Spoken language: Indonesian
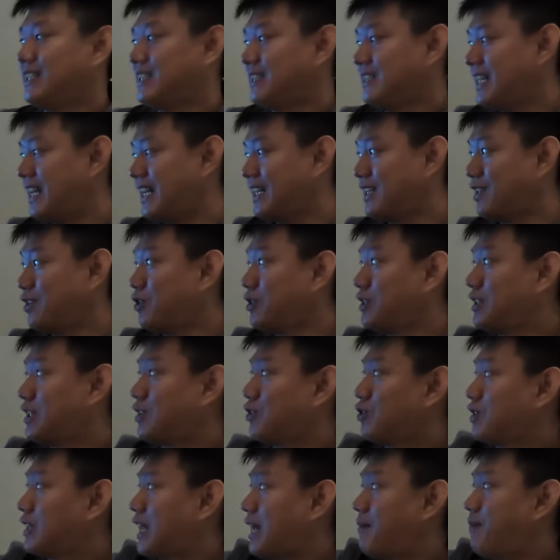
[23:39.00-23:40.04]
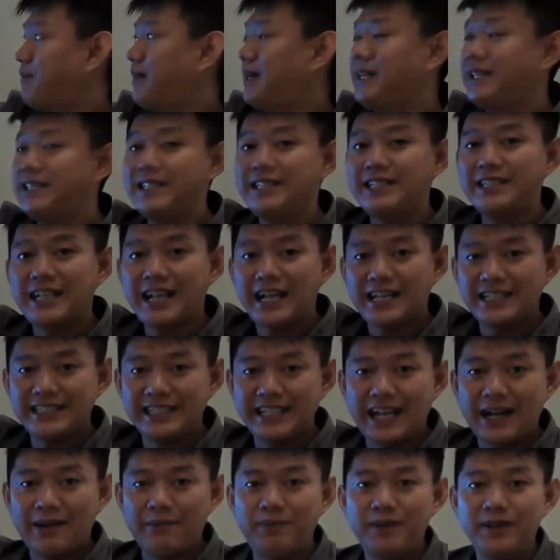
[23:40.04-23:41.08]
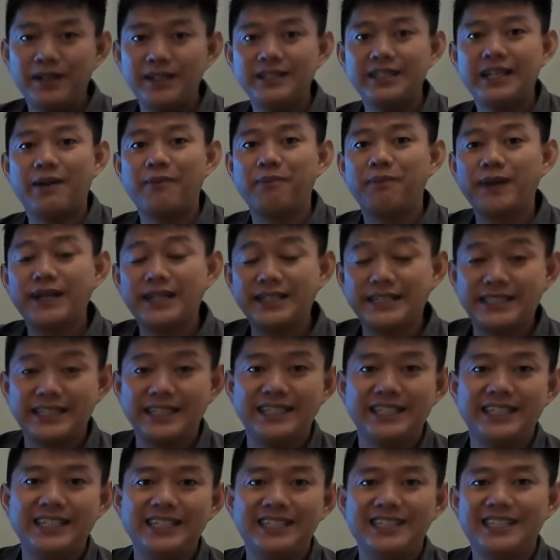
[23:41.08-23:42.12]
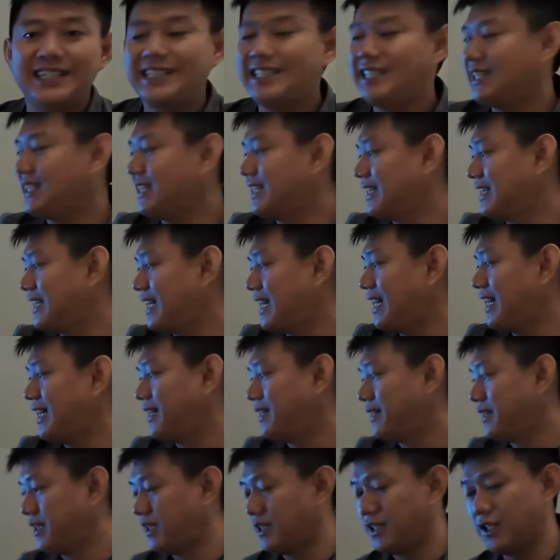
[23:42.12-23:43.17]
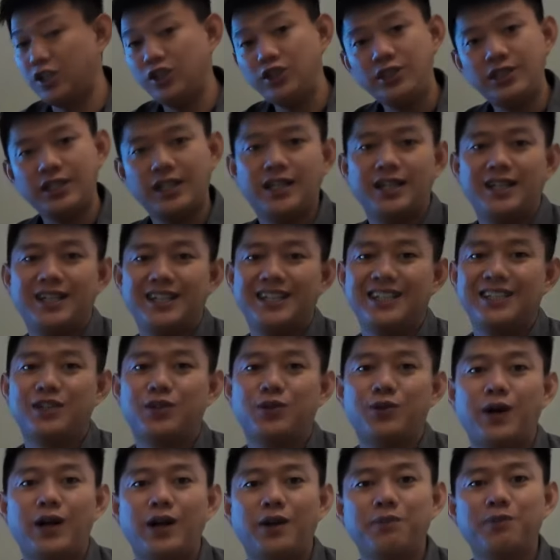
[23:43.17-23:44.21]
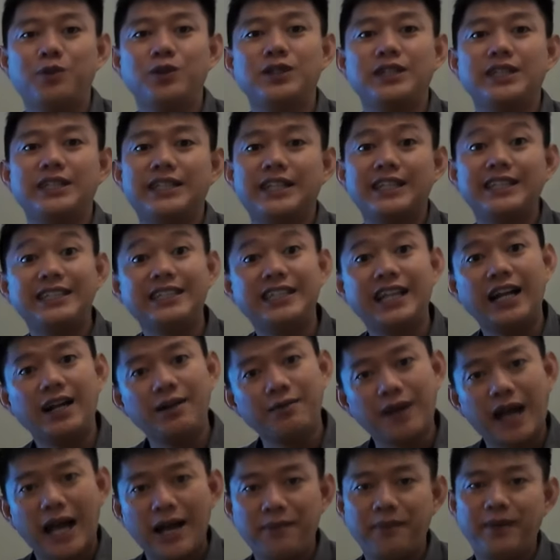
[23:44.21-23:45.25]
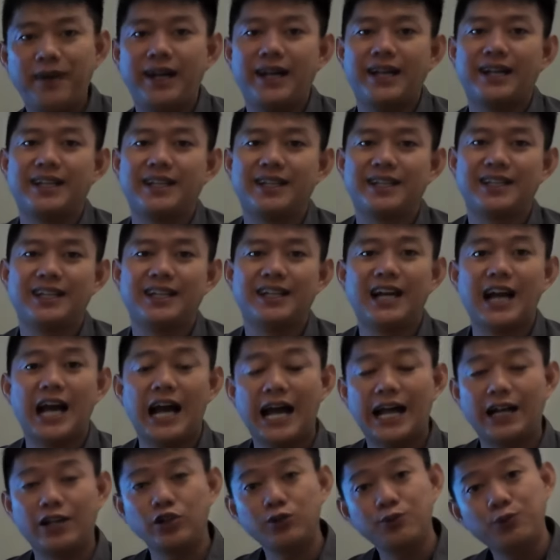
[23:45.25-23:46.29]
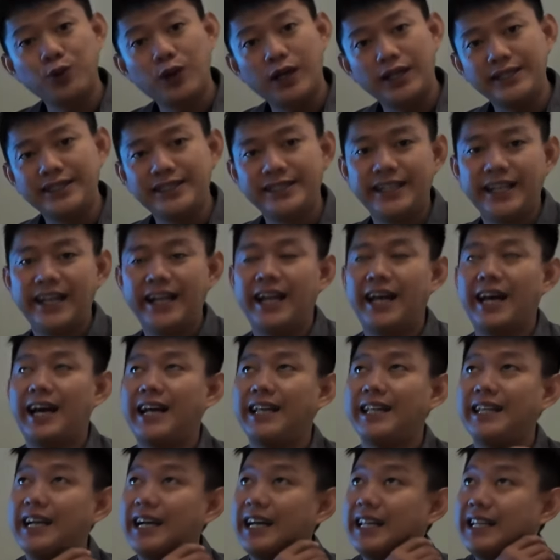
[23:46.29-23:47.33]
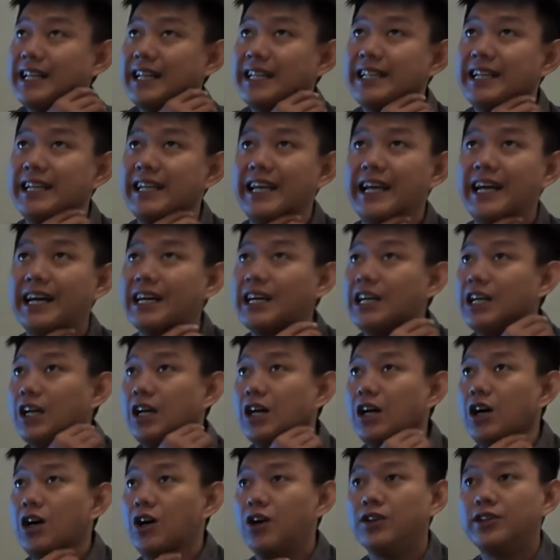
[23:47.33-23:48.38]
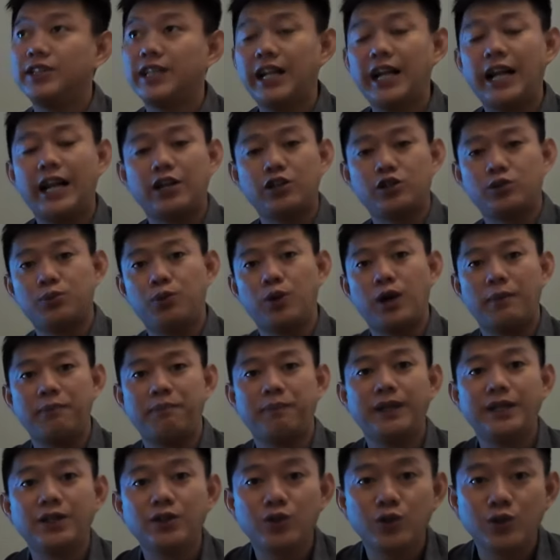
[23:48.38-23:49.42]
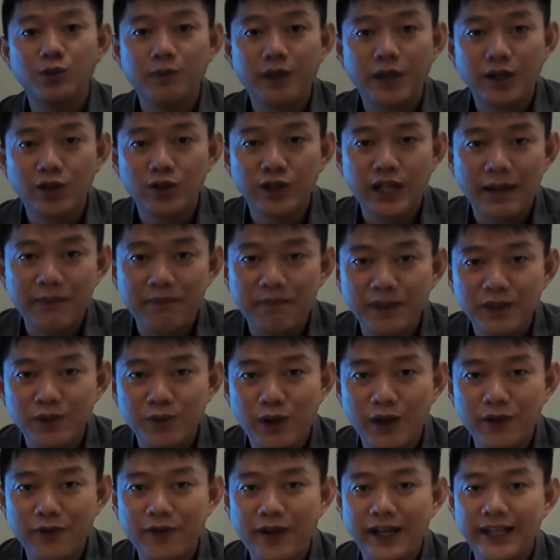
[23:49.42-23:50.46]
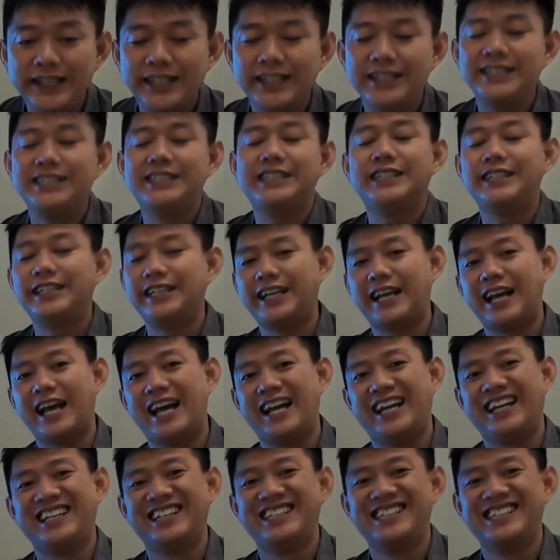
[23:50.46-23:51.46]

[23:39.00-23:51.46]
dari router utama dikasih kabel nyampe ke sini jadi kita kenceng gitu walaupun kita di dalam kamar nggak harus buka jendela kadang kan ada yang hotel harus buka pintu baru dapat wifi-nya di sini nggak